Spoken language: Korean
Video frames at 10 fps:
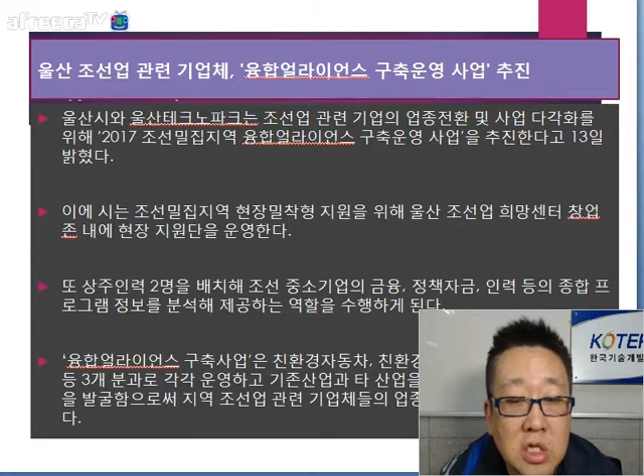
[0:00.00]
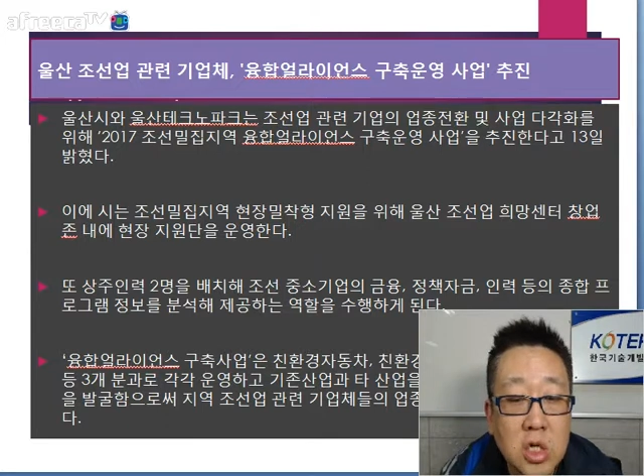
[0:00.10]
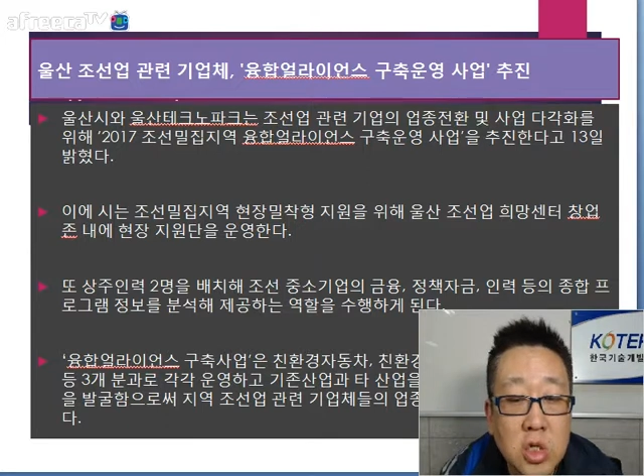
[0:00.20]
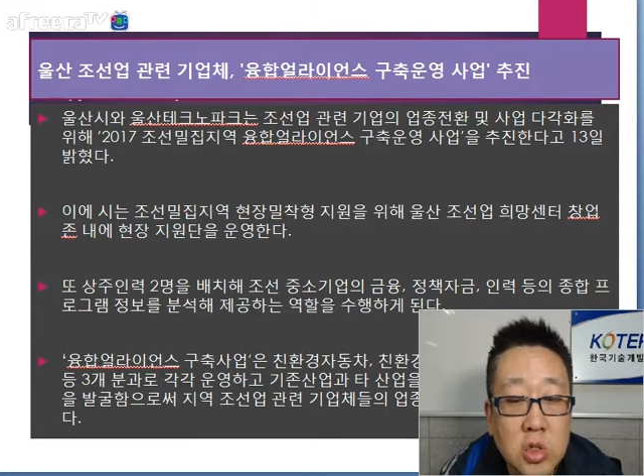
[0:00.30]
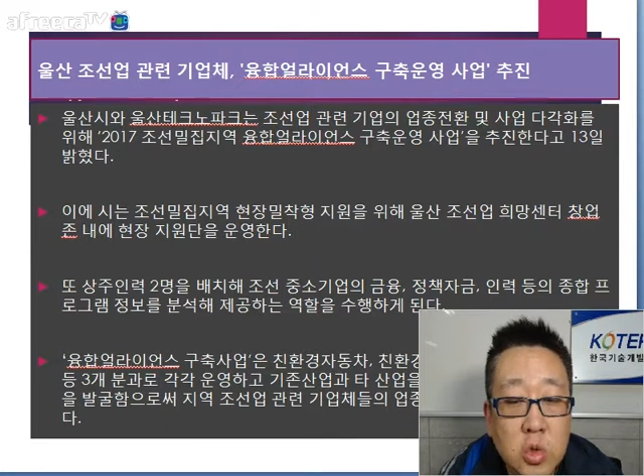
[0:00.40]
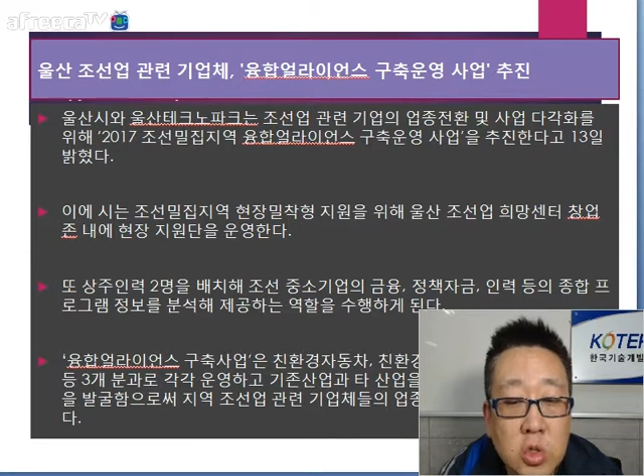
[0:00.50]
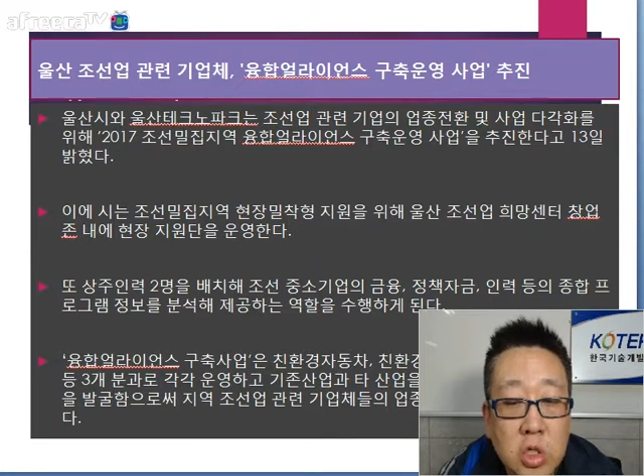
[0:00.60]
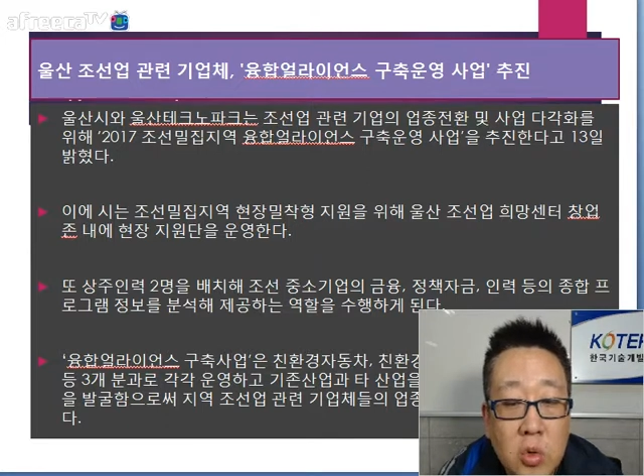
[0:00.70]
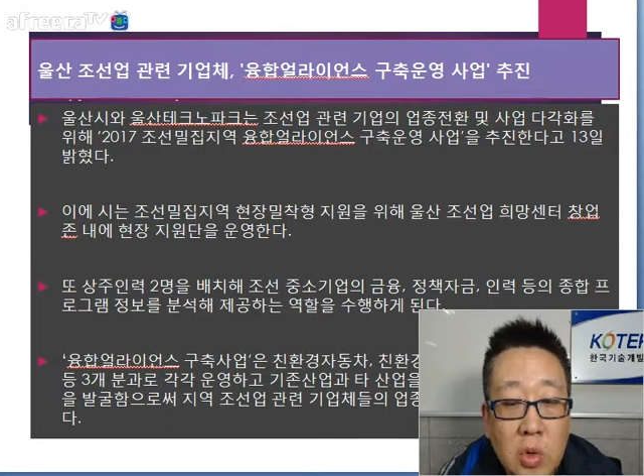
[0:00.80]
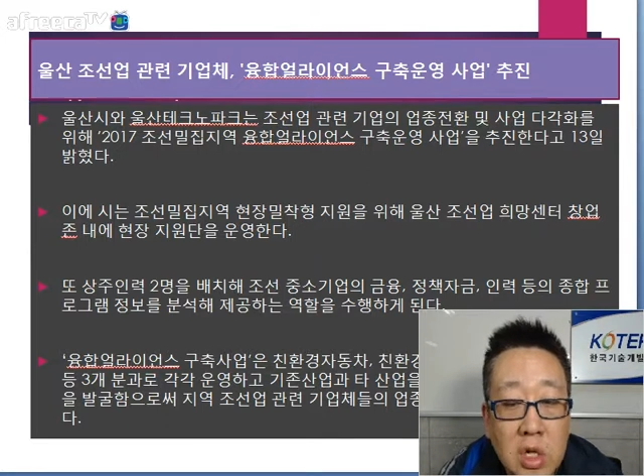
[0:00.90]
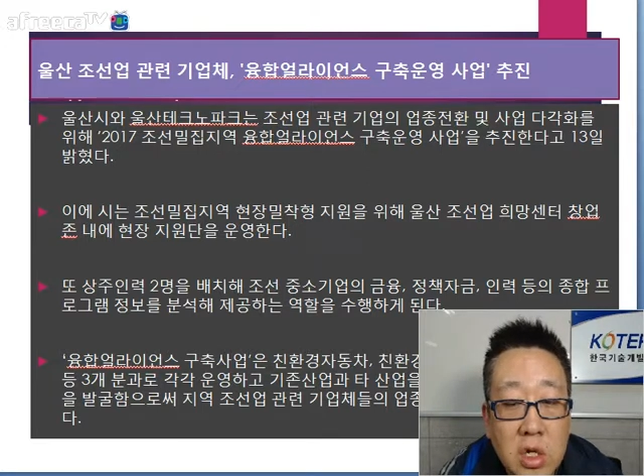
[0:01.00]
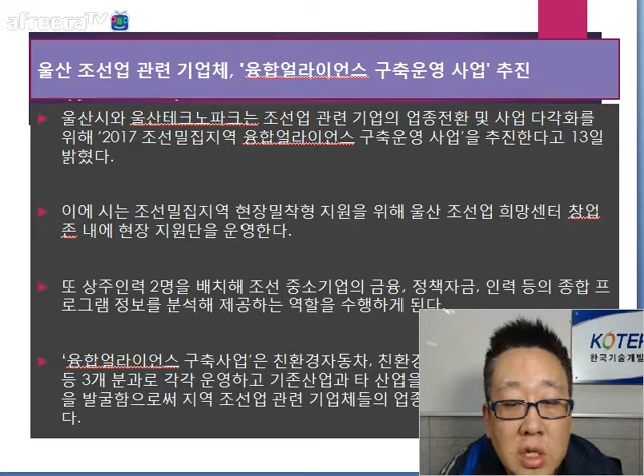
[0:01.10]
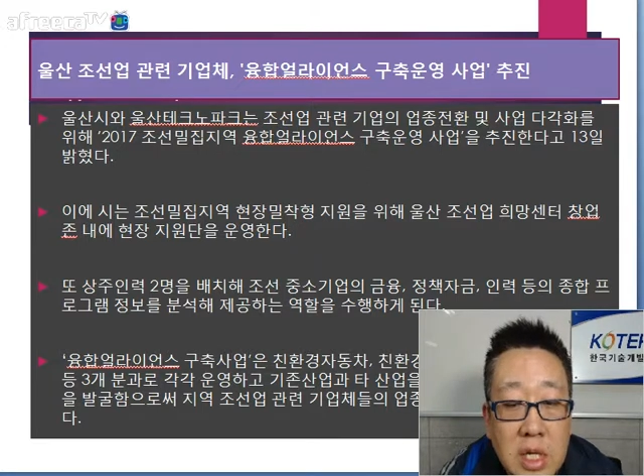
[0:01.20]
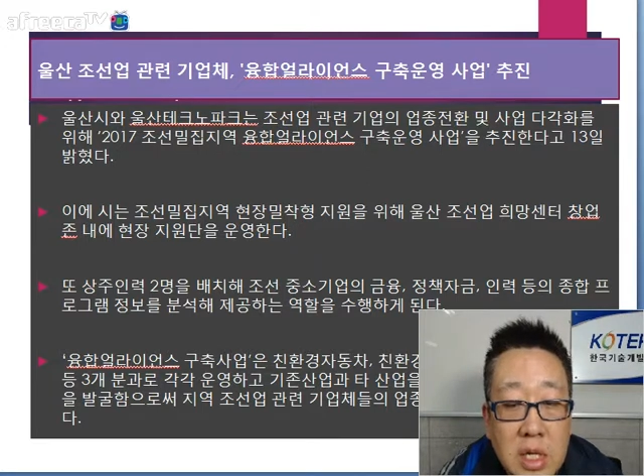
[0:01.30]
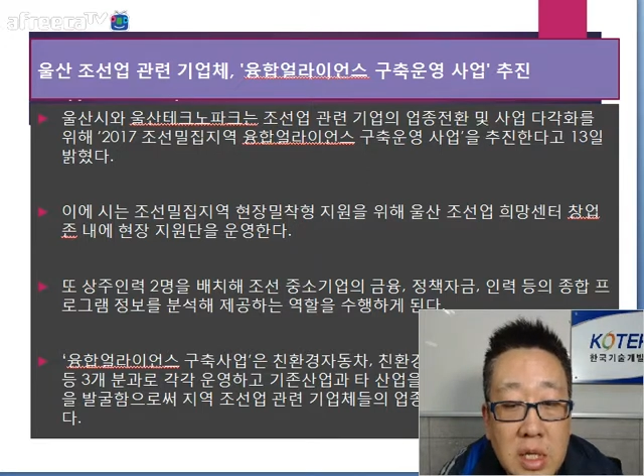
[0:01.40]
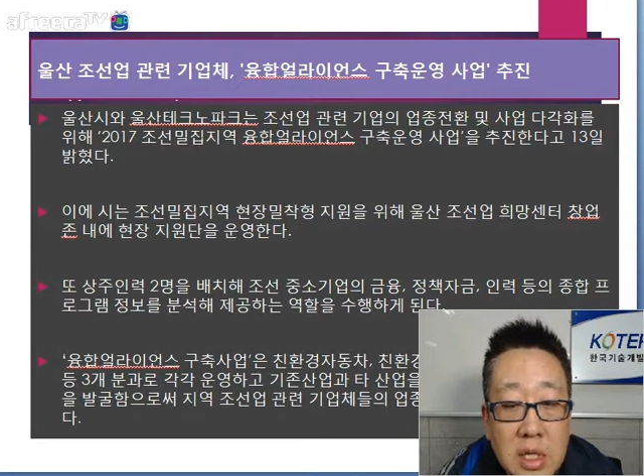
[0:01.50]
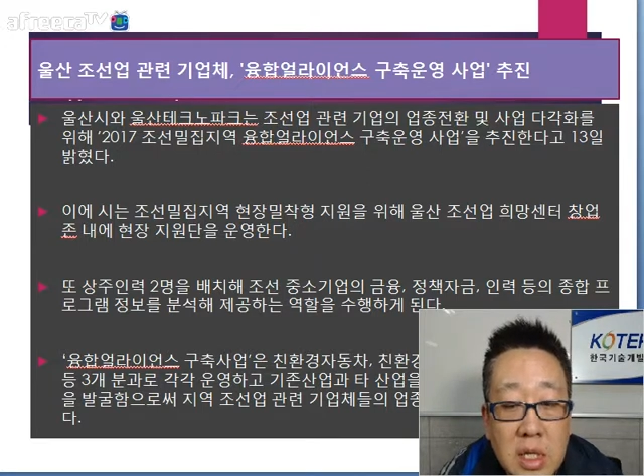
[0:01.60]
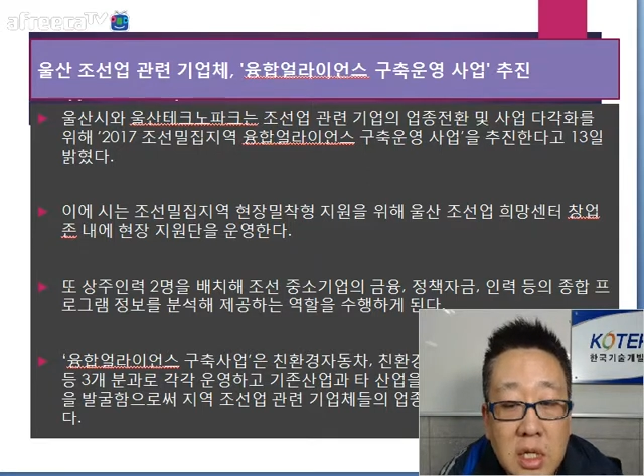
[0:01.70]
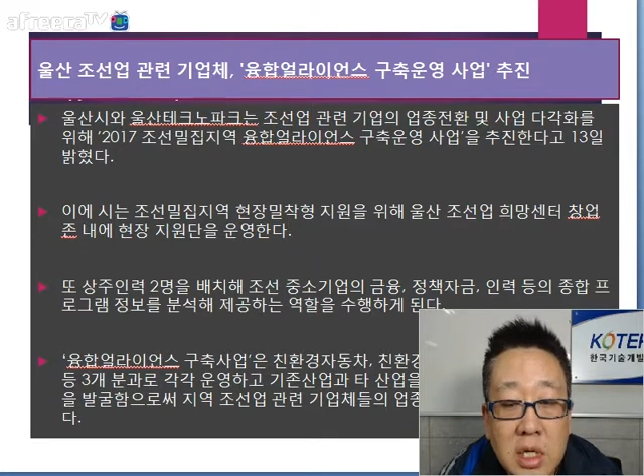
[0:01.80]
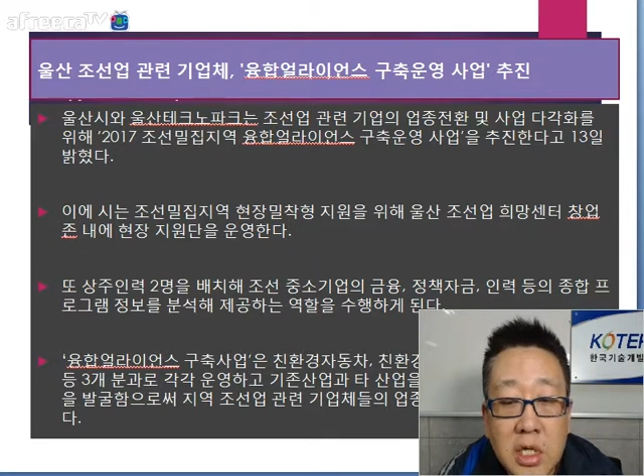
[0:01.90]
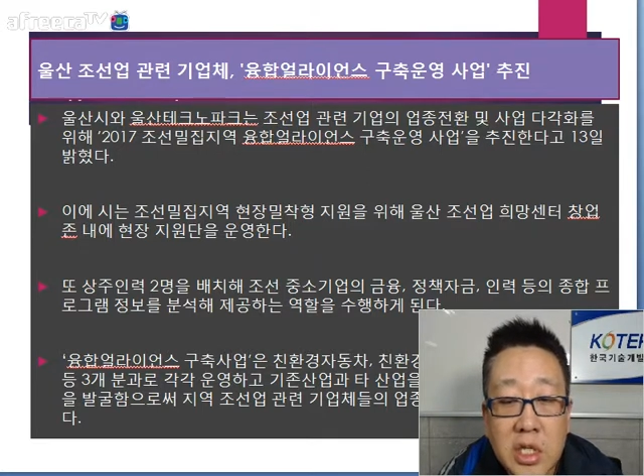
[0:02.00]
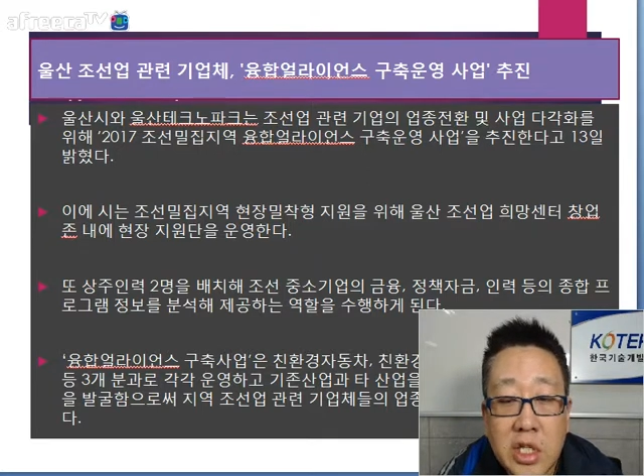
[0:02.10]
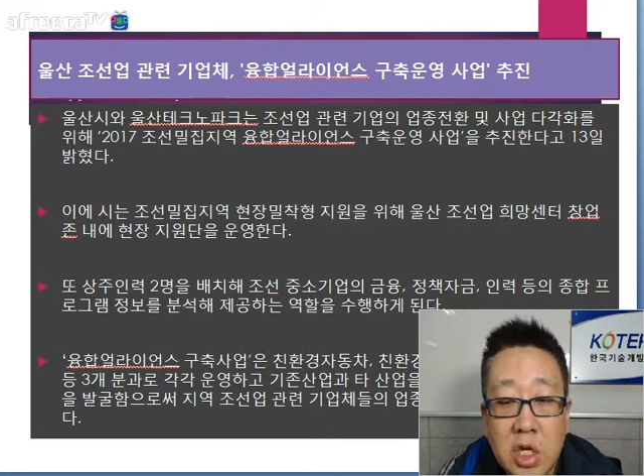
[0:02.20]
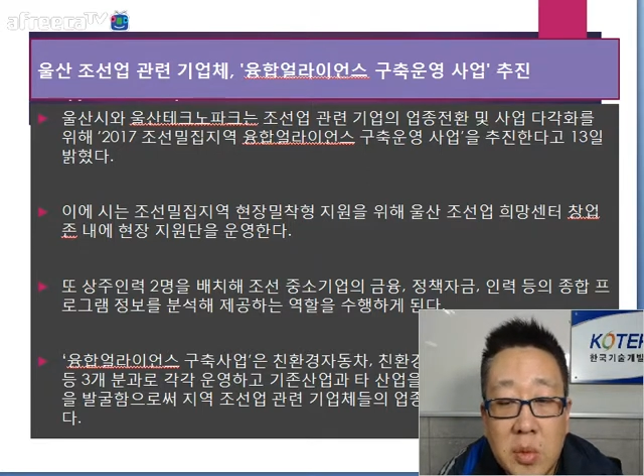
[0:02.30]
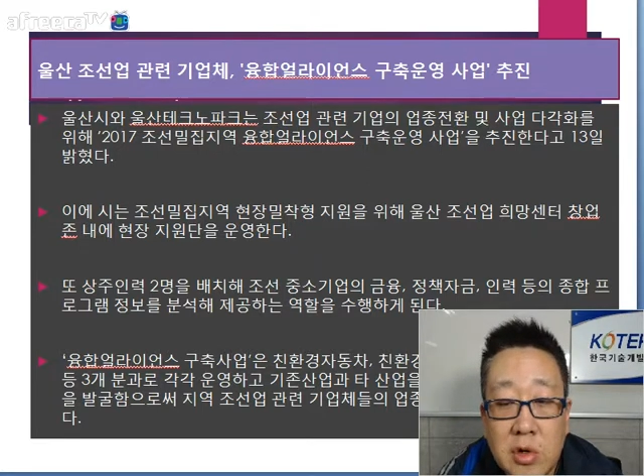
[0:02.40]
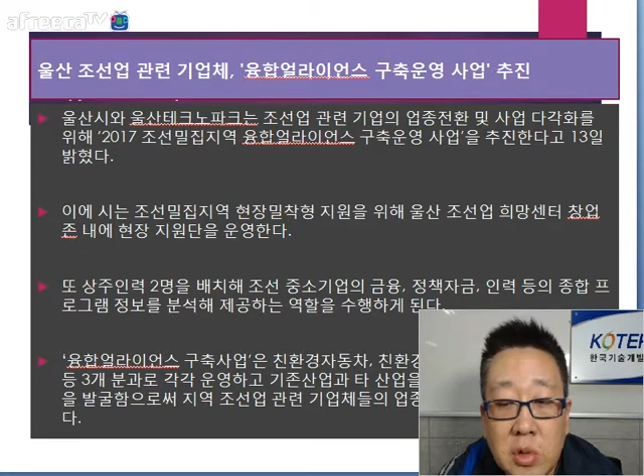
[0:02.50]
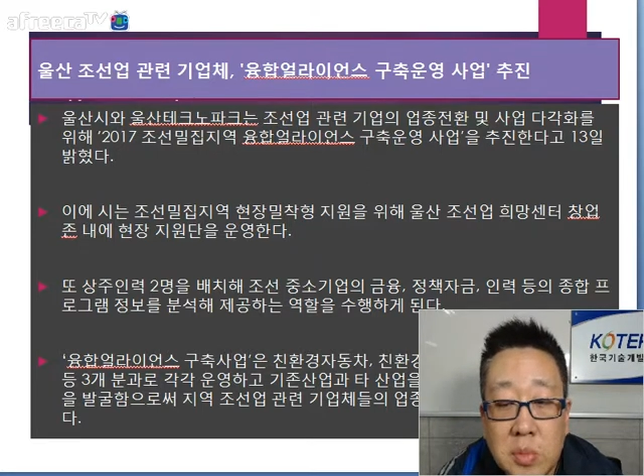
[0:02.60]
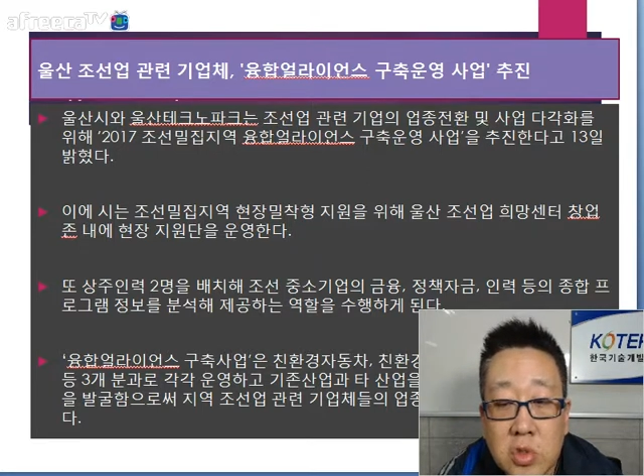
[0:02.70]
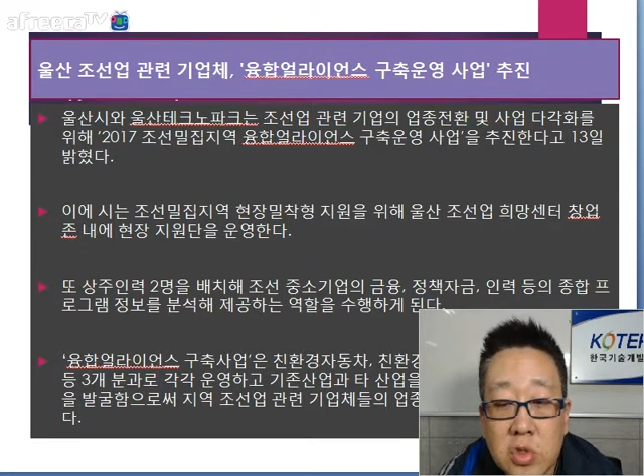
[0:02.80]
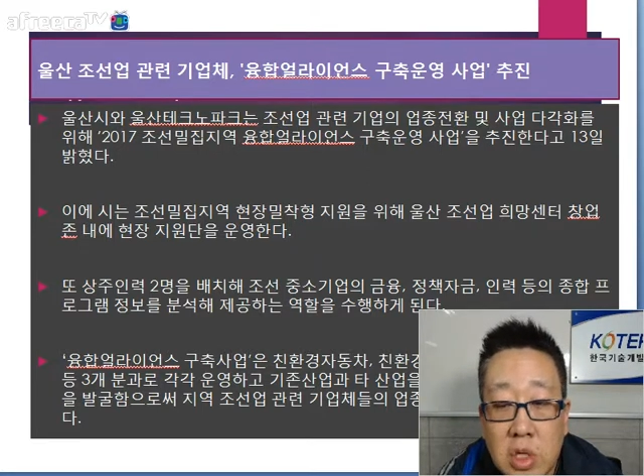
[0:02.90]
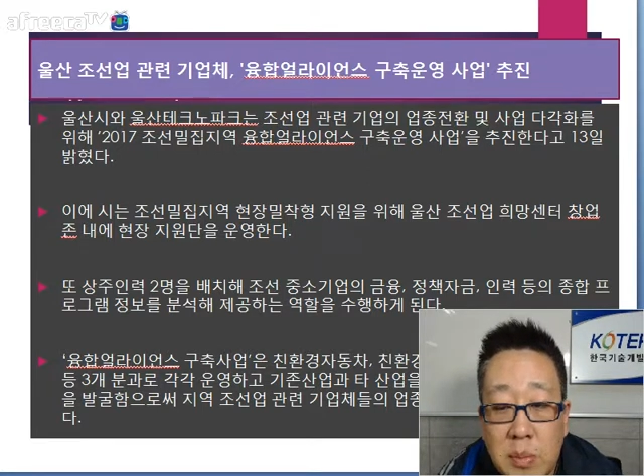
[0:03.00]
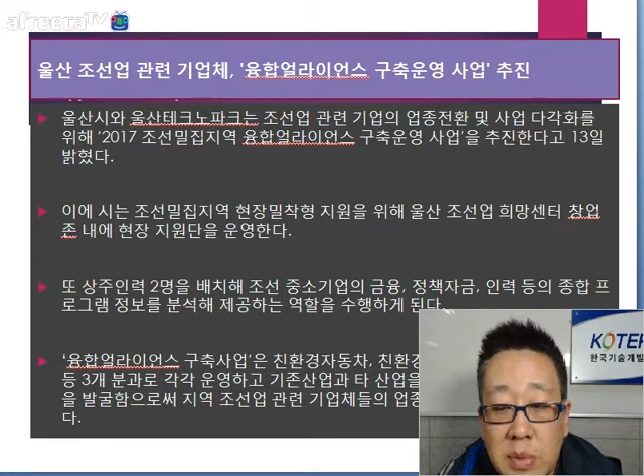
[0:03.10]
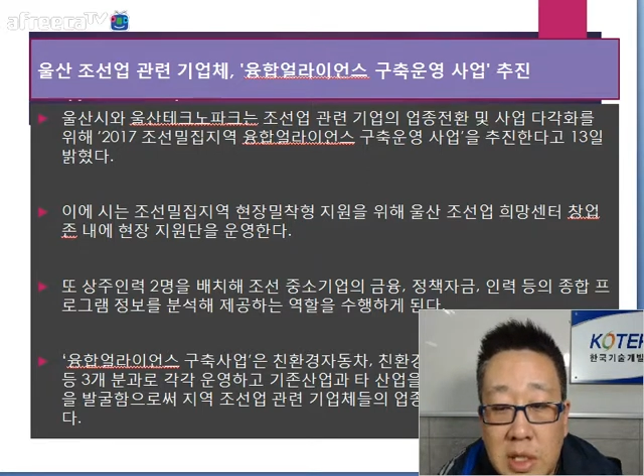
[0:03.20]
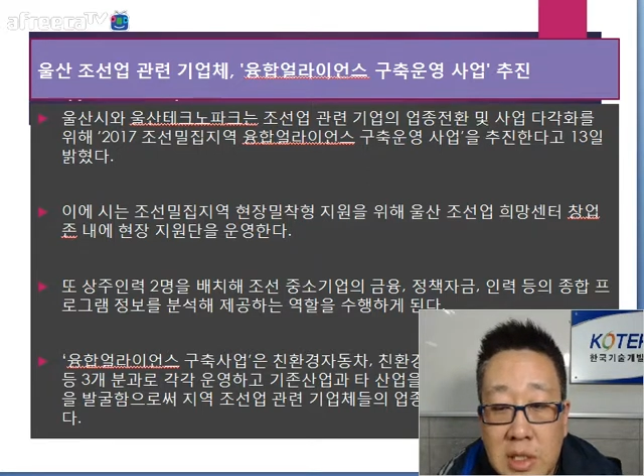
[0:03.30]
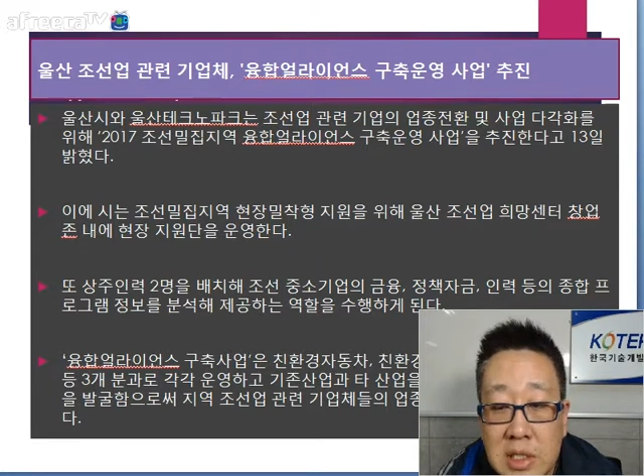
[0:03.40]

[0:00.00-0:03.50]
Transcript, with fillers: 조선화 관련된 기업의 업종 전환 및